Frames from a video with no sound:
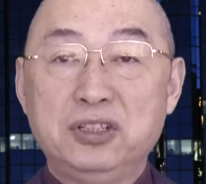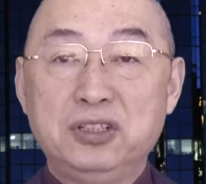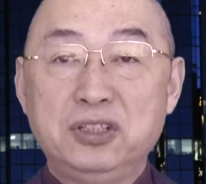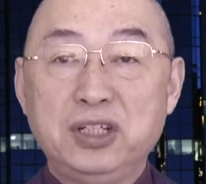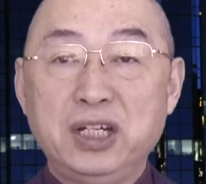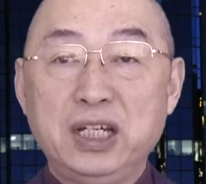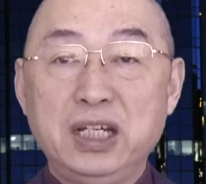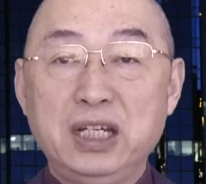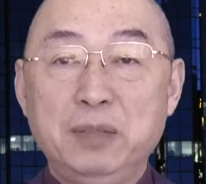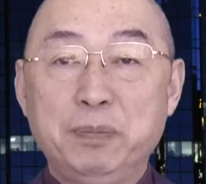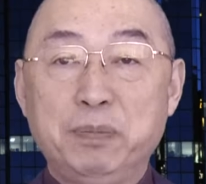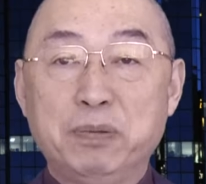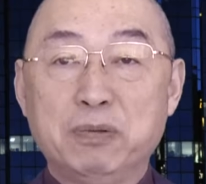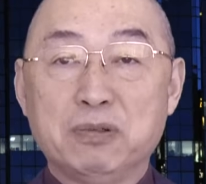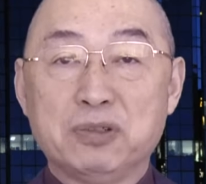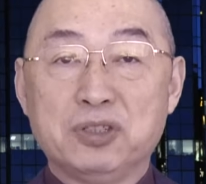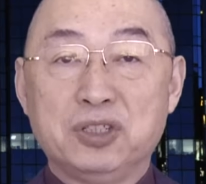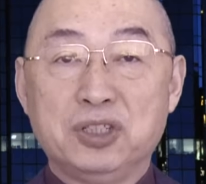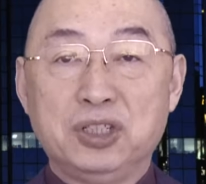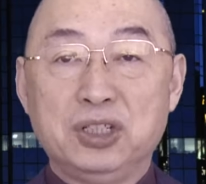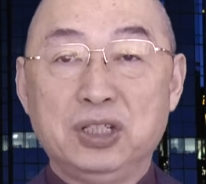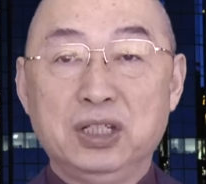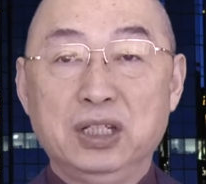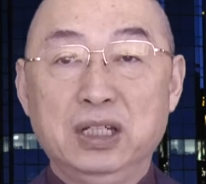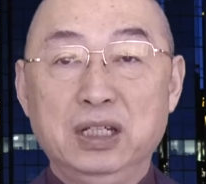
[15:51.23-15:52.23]
这步
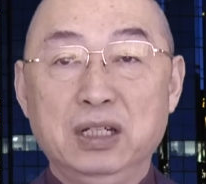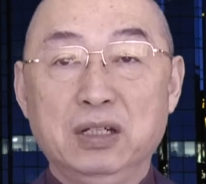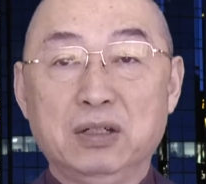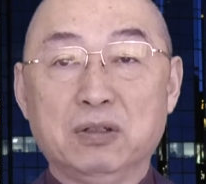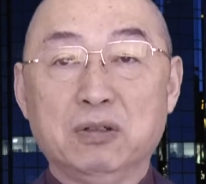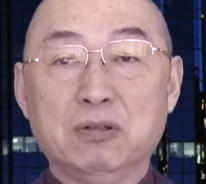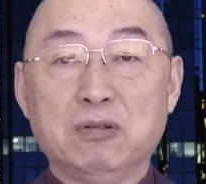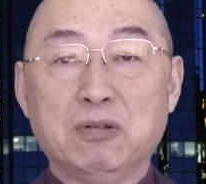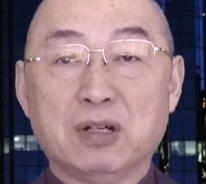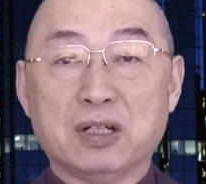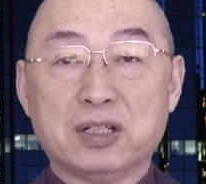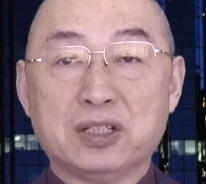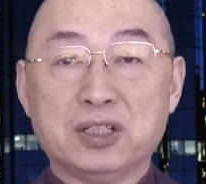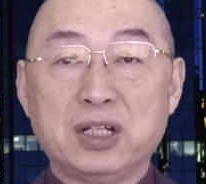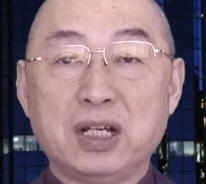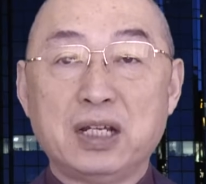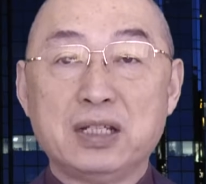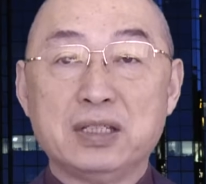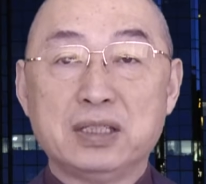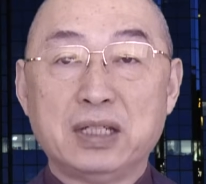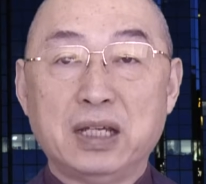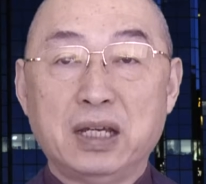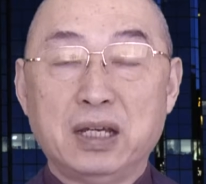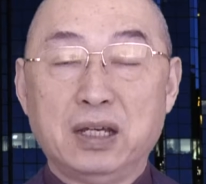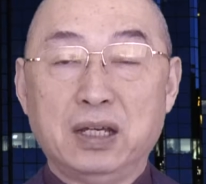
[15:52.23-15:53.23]
棋，如果
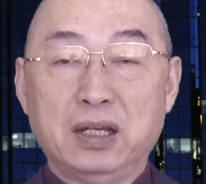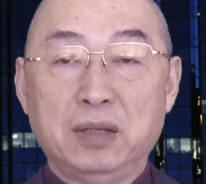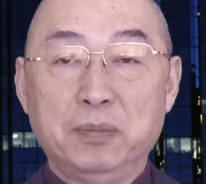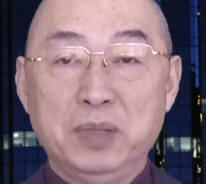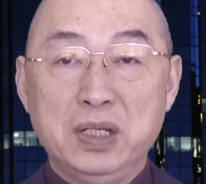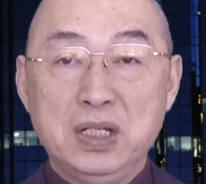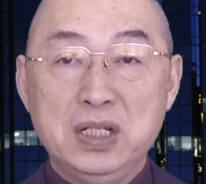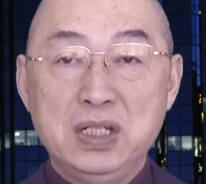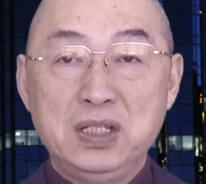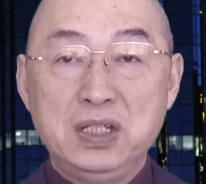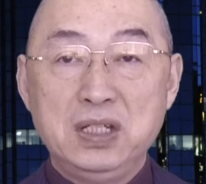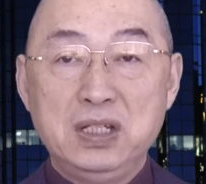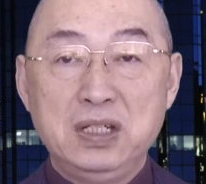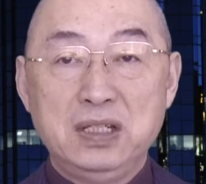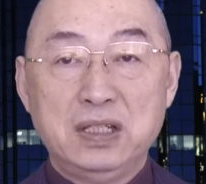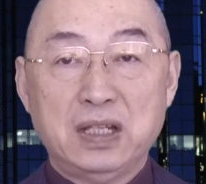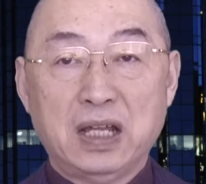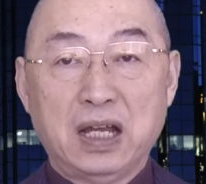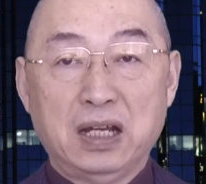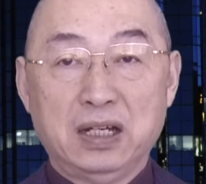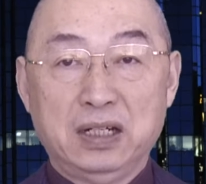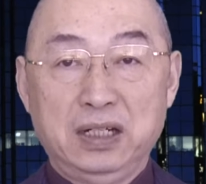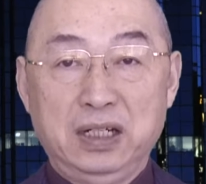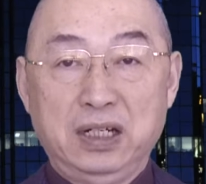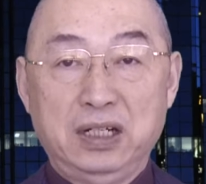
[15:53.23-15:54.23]
站在民进
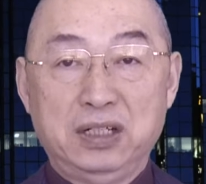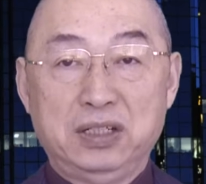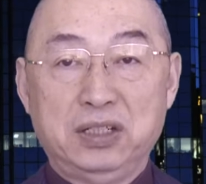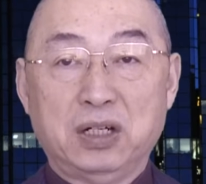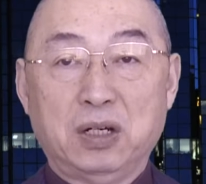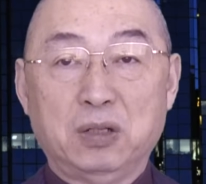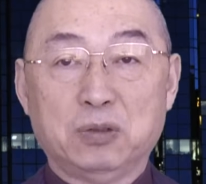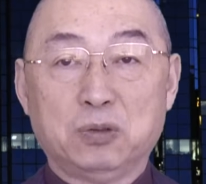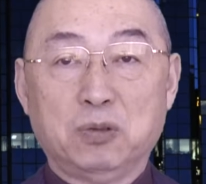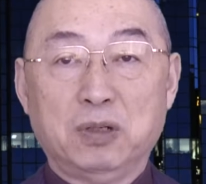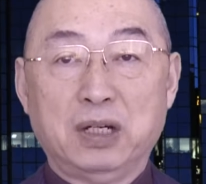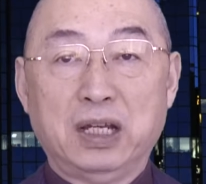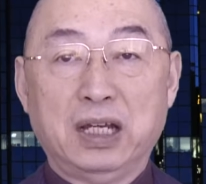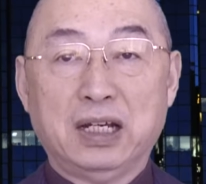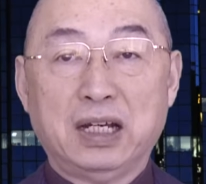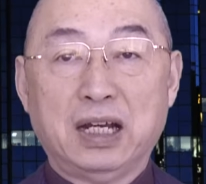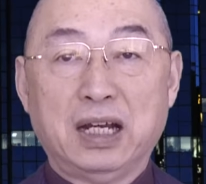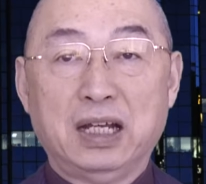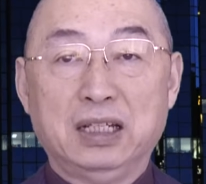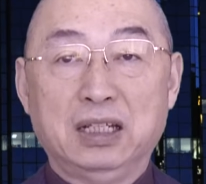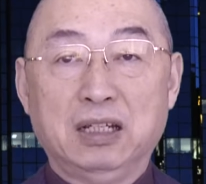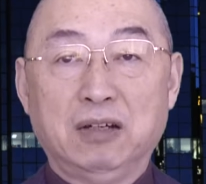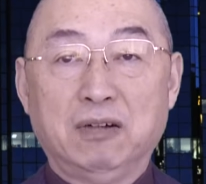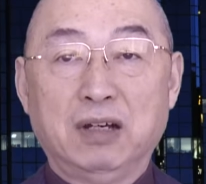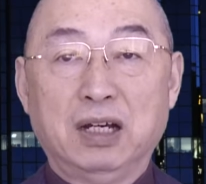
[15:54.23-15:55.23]
党这个角度来
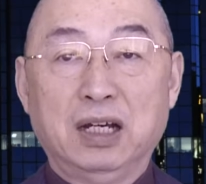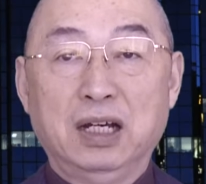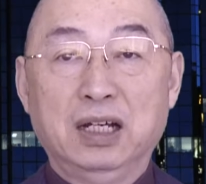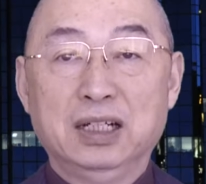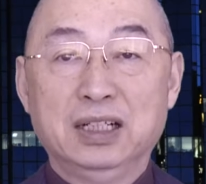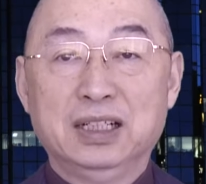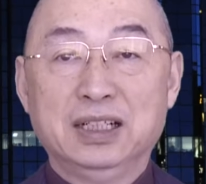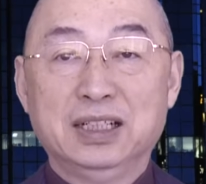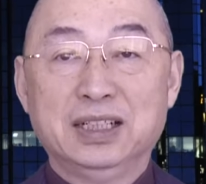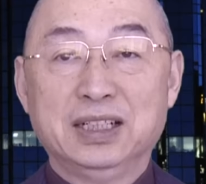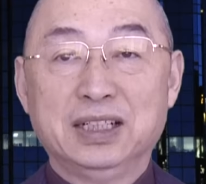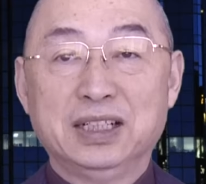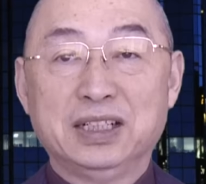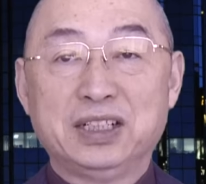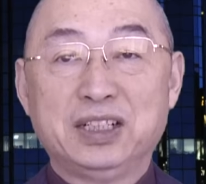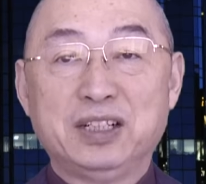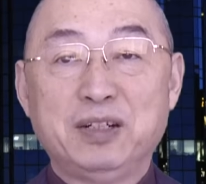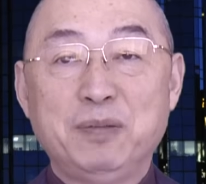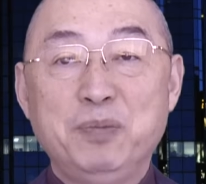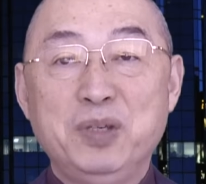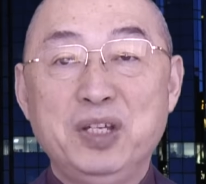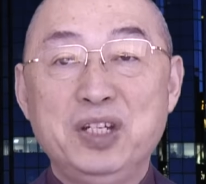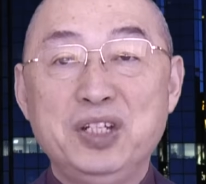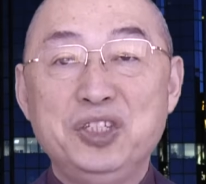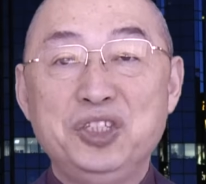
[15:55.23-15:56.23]
看的话，
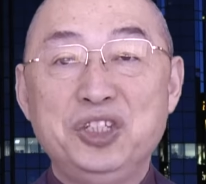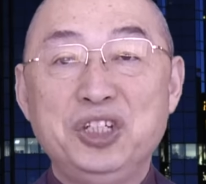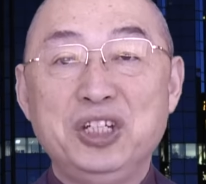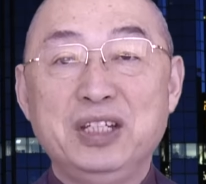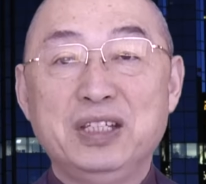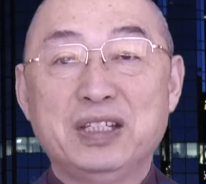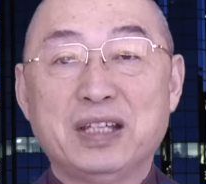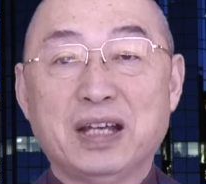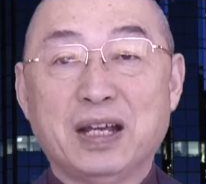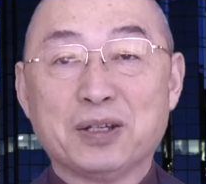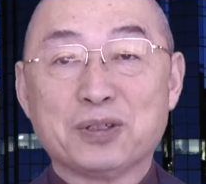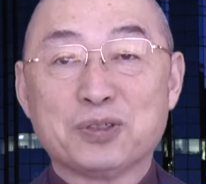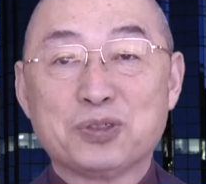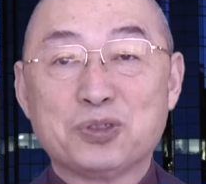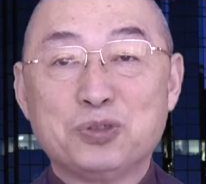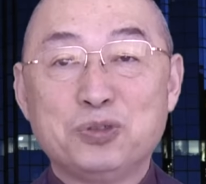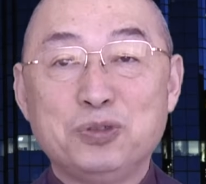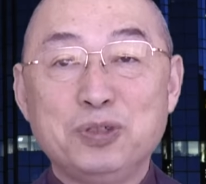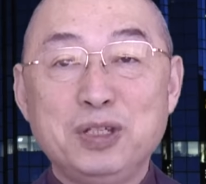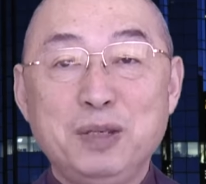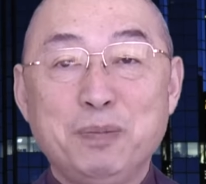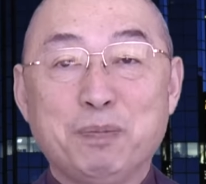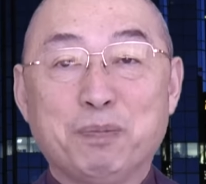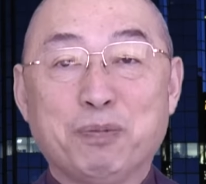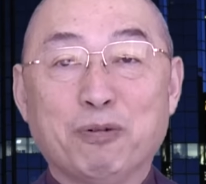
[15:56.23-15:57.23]
是民进党
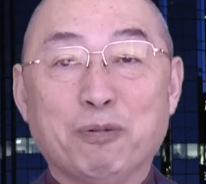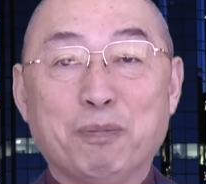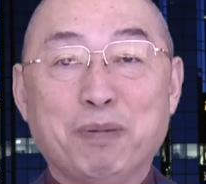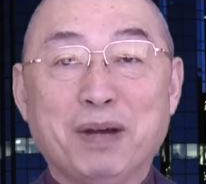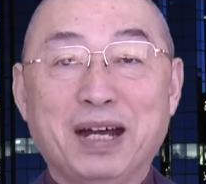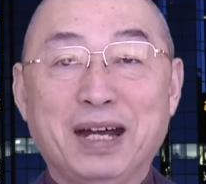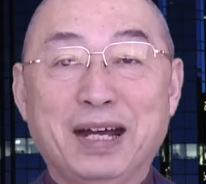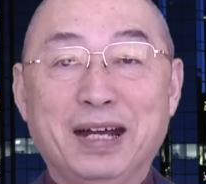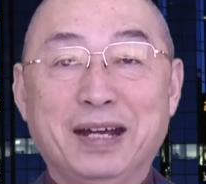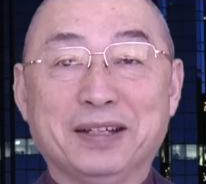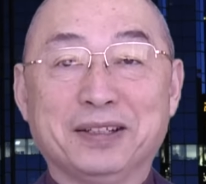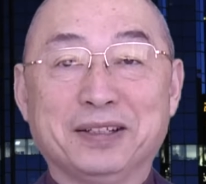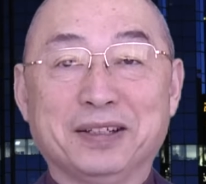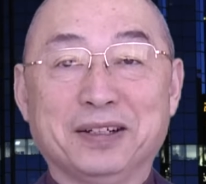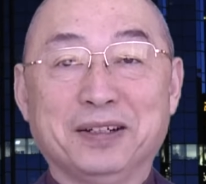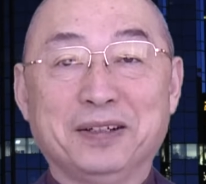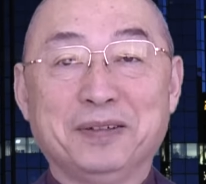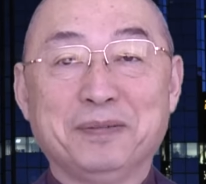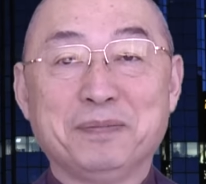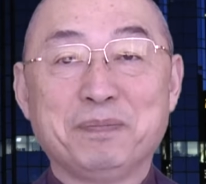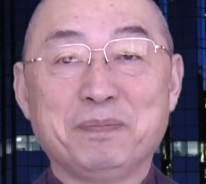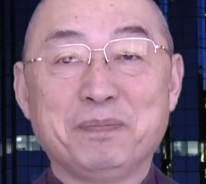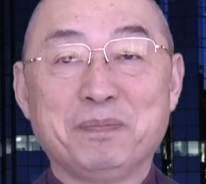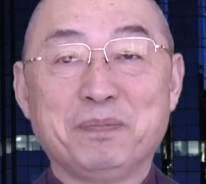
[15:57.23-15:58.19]
最不怕的了，